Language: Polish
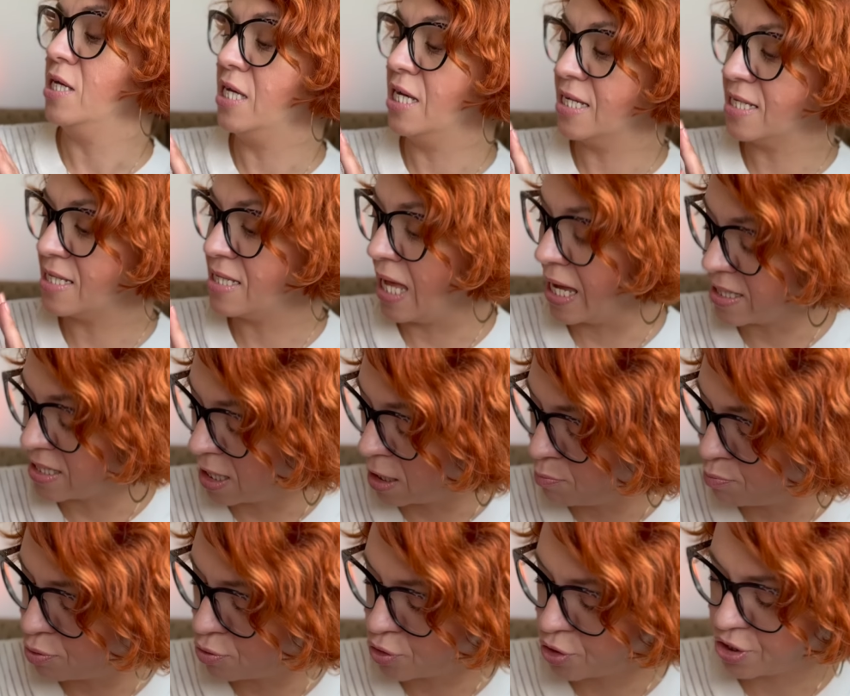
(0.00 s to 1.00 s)
Jest nadal
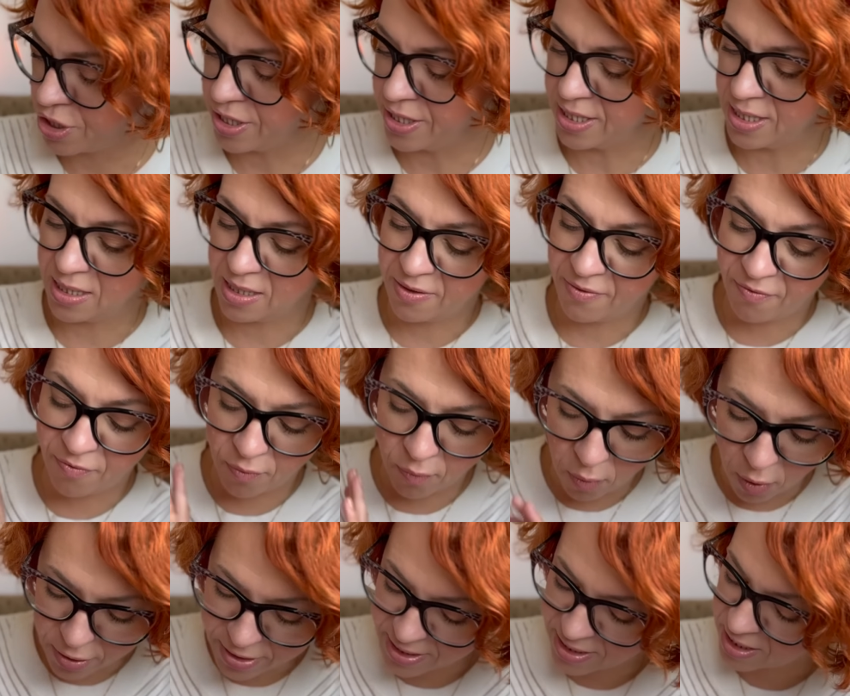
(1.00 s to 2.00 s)
puszysty,
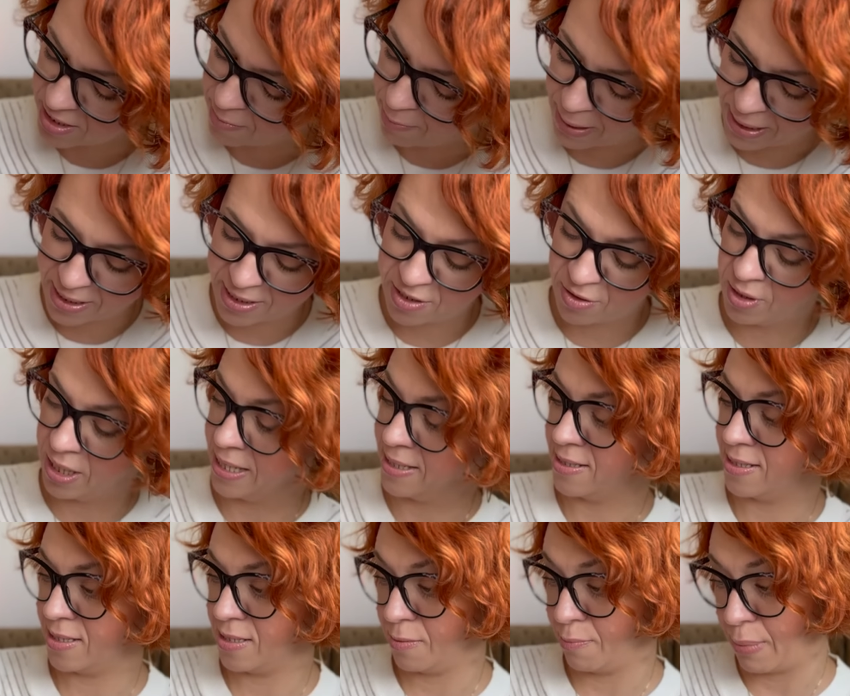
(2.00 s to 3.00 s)
włos jest bardzo
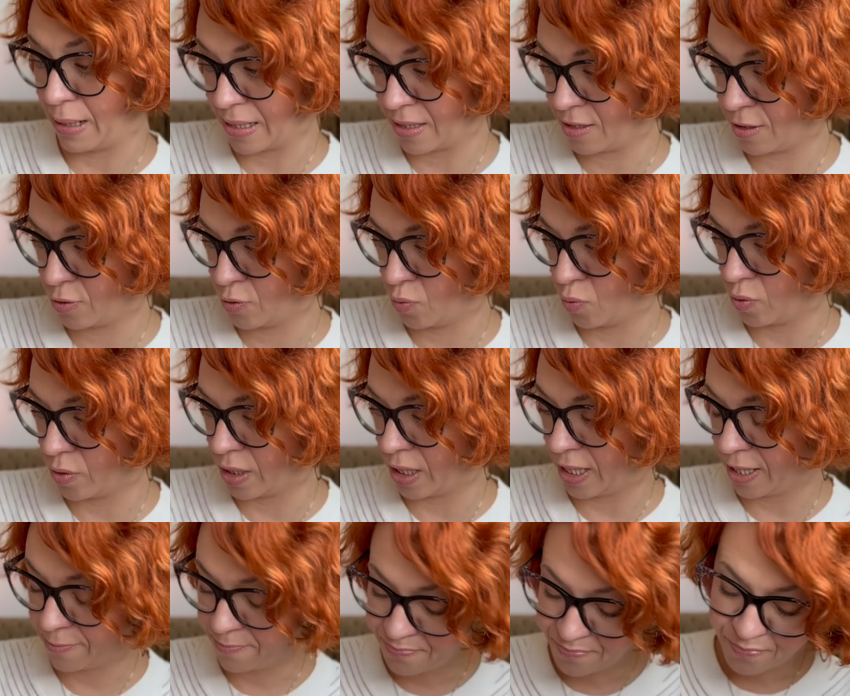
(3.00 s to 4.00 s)
gęsty, bardzo
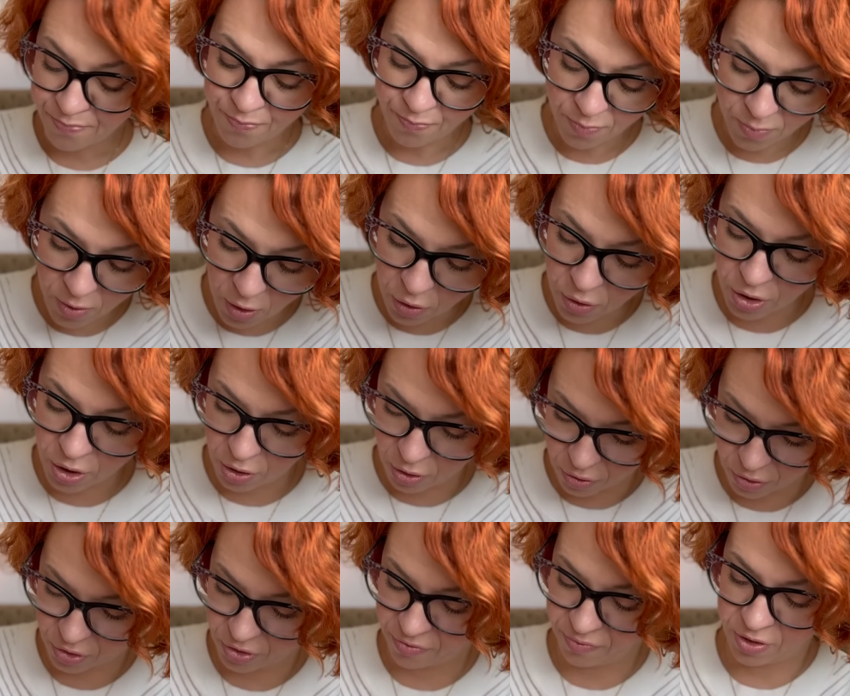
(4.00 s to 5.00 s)
długi no i
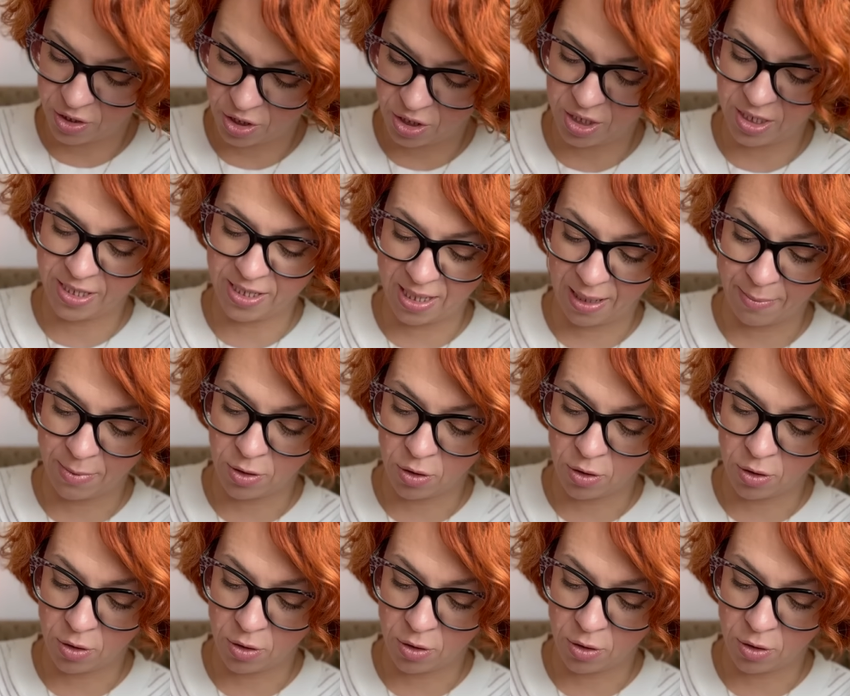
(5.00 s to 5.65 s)
oczywiście sam